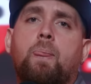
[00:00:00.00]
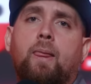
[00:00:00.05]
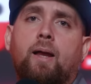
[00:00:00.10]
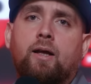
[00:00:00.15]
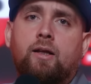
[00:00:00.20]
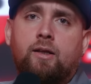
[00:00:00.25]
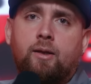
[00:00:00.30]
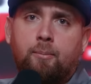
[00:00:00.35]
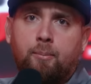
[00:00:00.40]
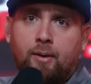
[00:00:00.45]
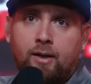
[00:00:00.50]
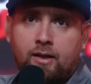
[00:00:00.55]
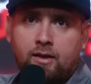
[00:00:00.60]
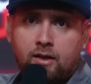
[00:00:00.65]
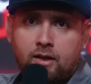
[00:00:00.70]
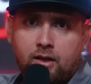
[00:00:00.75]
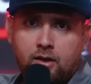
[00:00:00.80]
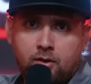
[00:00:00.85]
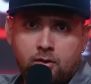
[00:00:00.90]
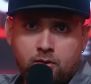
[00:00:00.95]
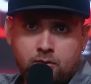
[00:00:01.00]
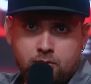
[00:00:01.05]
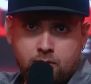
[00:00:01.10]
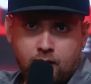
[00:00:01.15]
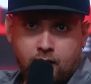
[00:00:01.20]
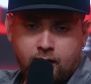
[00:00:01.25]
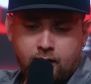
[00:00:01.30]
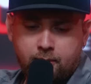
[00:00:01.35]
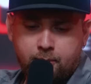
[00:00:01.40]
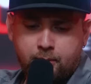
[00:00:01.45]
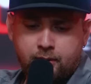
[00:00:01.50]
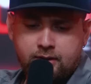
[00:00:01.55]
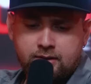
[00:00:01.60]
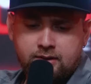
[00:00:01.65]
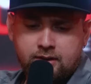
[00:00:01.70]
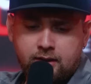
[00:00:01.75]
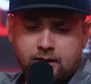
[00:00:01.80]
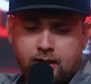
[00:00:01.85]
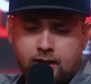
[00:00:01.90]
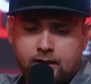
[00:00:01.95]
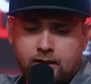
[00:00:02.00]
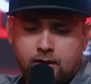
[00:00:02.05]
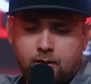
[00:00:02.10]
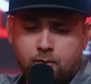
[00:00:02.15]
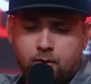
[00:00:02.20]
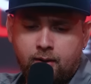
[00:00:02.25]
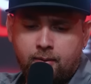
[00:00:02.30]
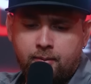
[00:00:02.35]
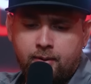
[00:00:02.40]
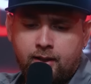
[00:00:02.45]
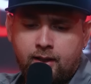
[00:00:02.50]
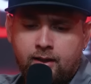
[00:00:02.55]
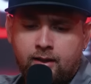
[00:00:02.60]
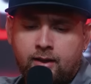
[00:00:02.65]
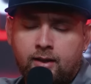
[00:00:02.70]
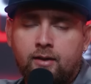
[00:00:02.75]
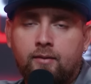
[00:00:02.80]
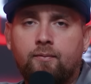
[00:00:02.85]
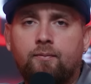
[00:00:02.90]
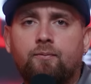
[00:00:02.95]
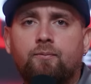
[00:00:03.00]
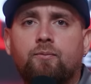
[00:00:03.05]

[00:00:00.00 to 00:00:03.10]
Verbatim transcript: a este partido, al presidente Luis Abinader,